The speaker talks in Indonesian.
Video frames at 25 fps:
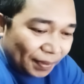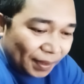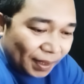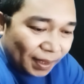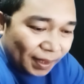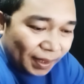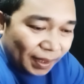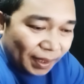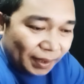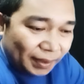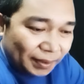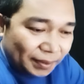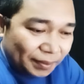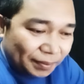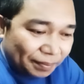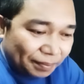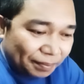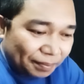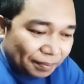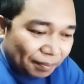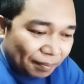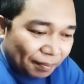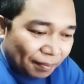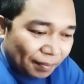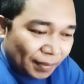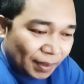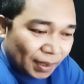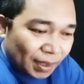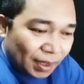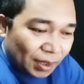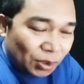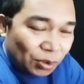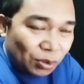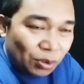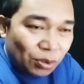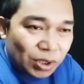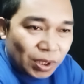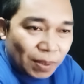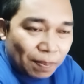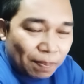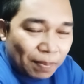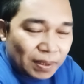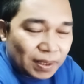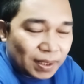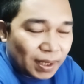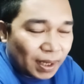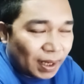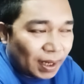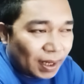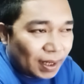ya dulu
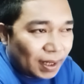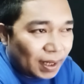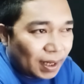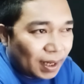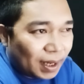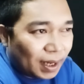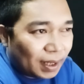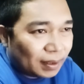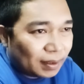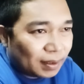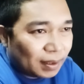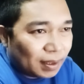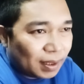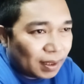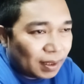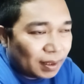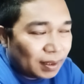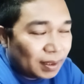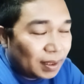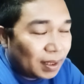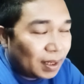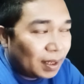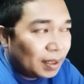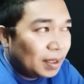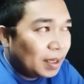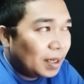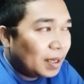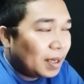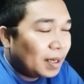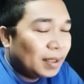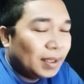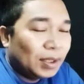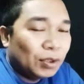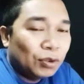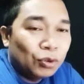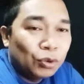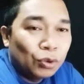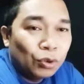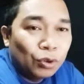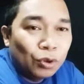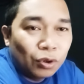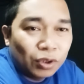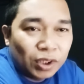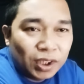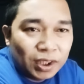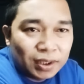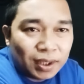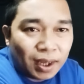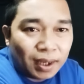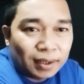sempat saya lihat uh, dia di, di
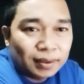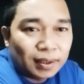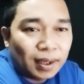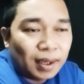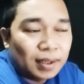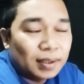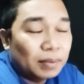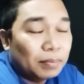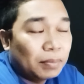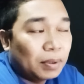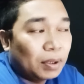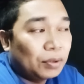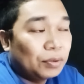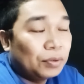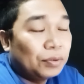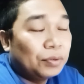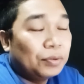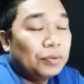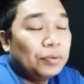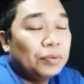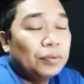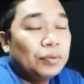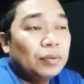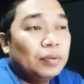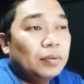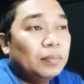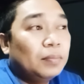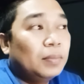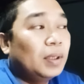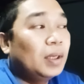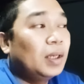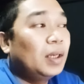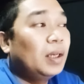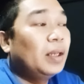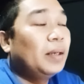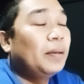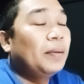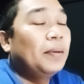duduk di tahtanya baru begini